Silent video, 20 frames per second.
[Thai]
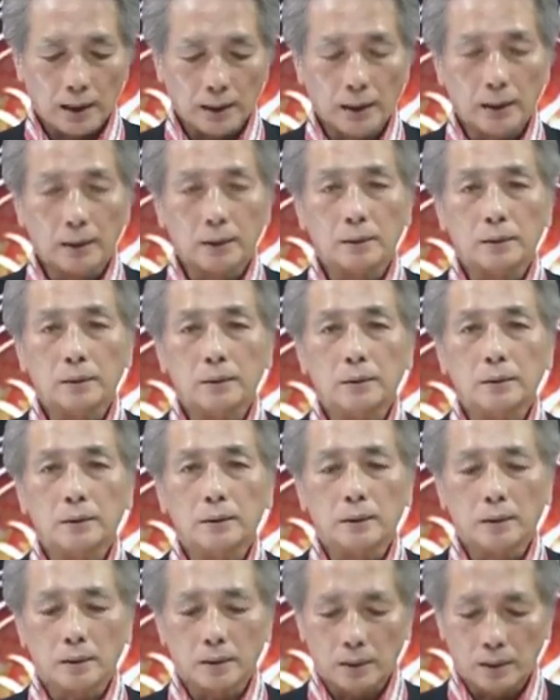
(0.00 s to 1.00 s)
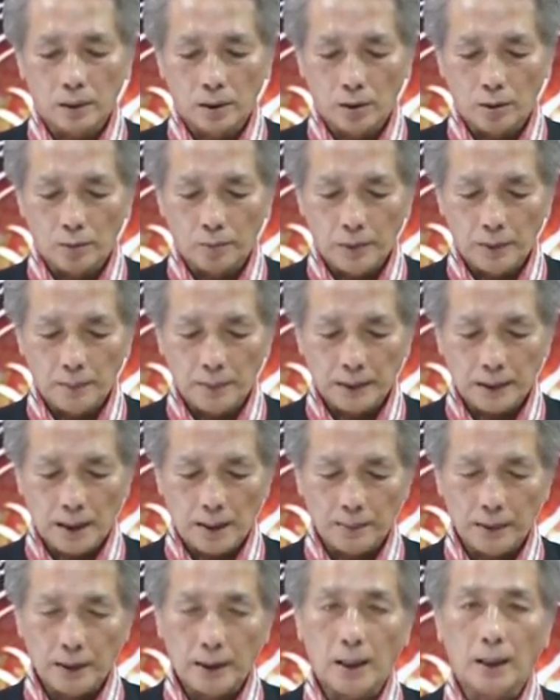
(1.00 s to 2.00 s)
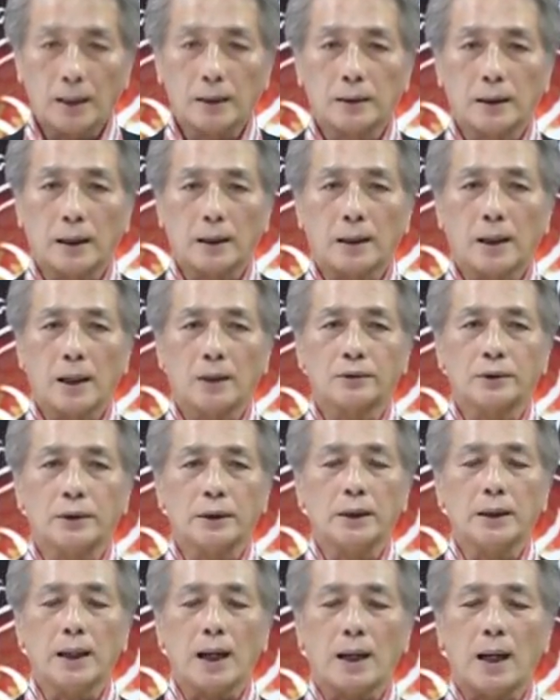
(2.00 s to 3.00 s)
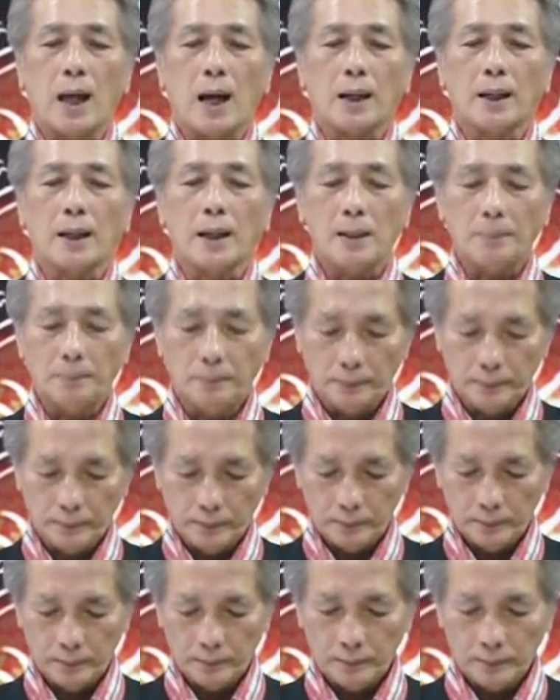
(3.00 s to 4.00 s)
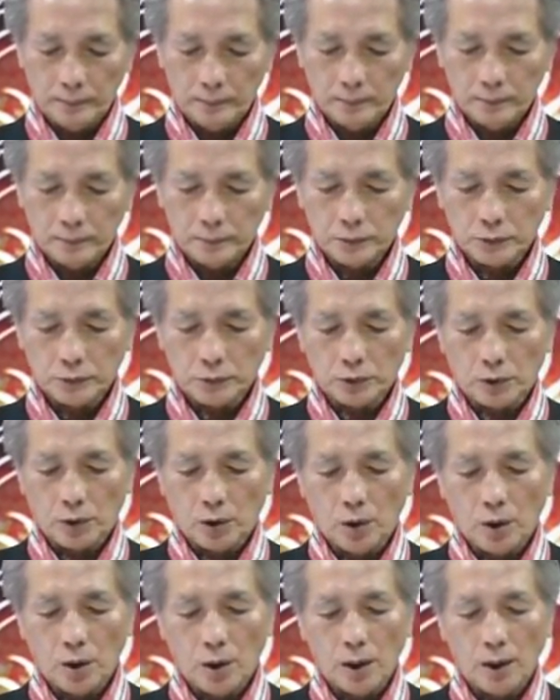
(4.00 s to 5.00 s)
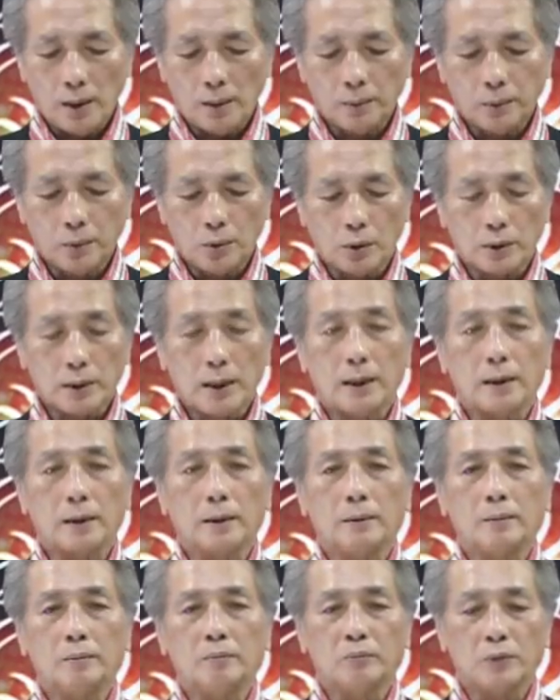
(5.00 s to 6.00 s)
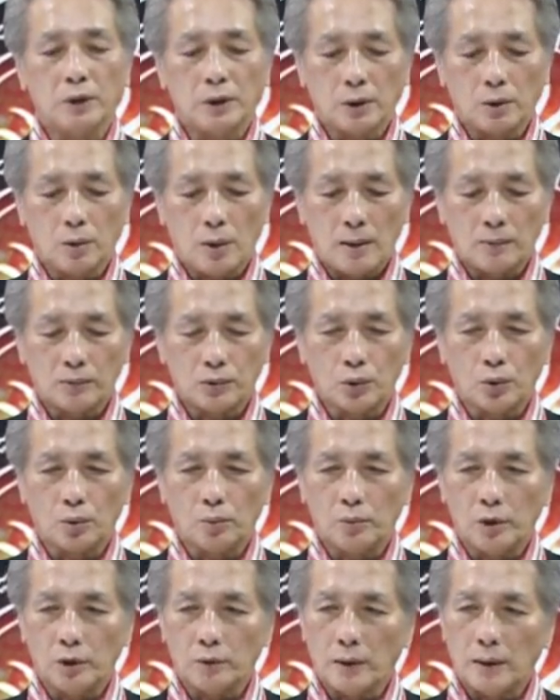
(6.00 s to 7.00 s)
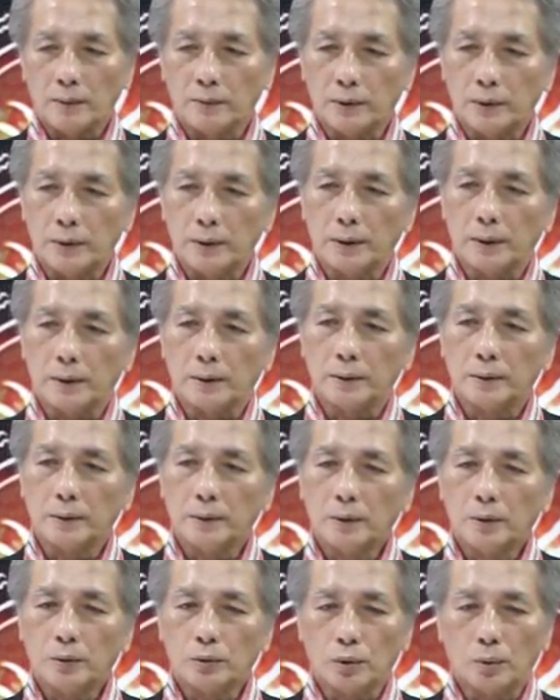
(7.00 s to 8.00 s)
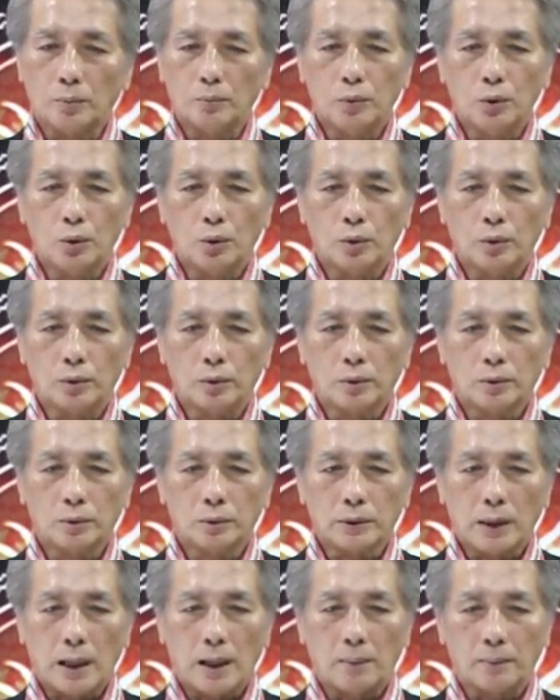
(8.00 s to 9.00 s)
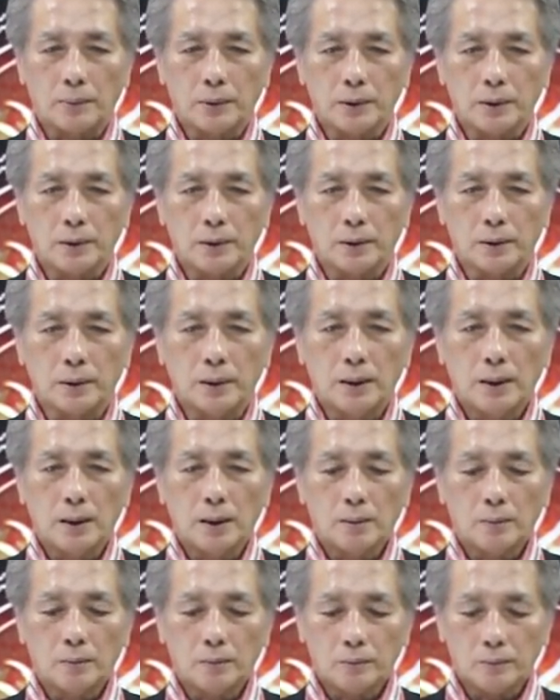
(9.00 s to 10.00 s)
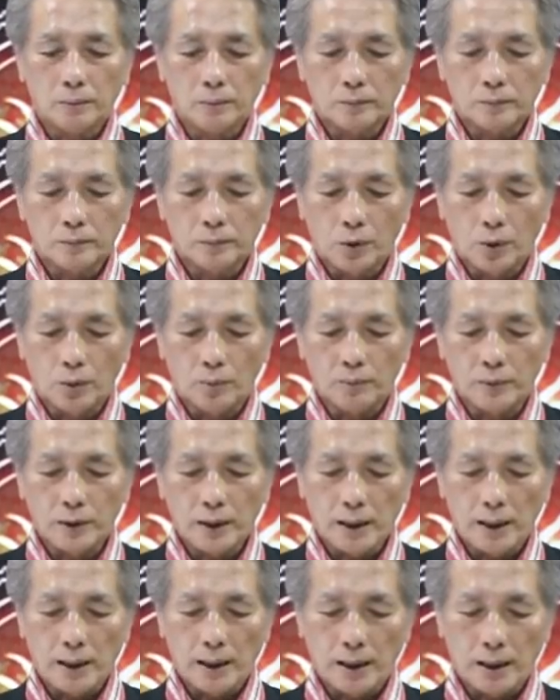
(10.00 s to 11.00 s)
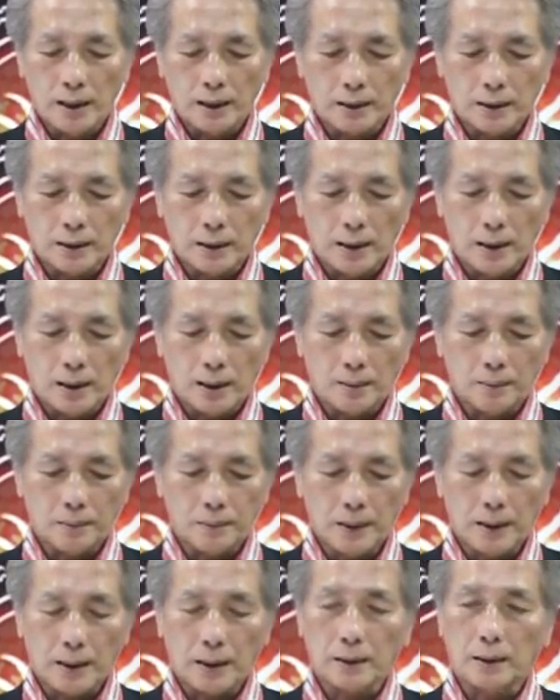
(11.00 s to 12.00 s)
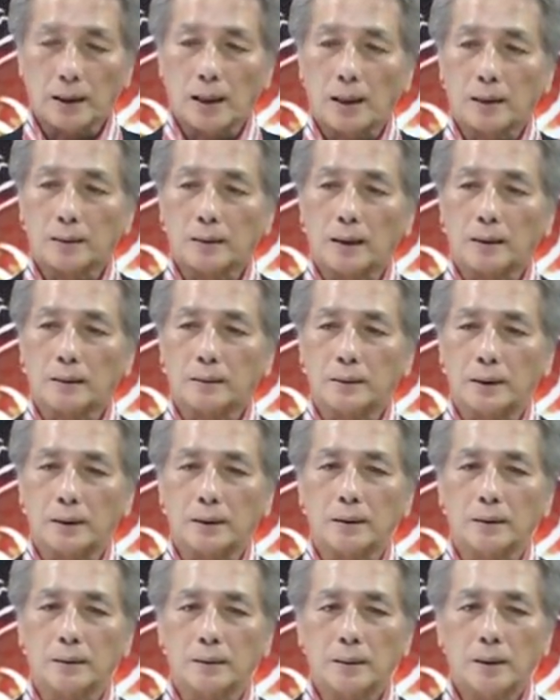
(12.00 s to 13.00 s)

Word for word: ง ๆ นั้น ก็เป็นไปตามนี้นะเจ็ดราศีหลัก ๆ นะครับ ขอให้พวกท่านมีความสุขมีความเจริญ สมบูรณ์ตามที่ผมได้อาราธนาพระคาถาศักดิ์สิทธิ์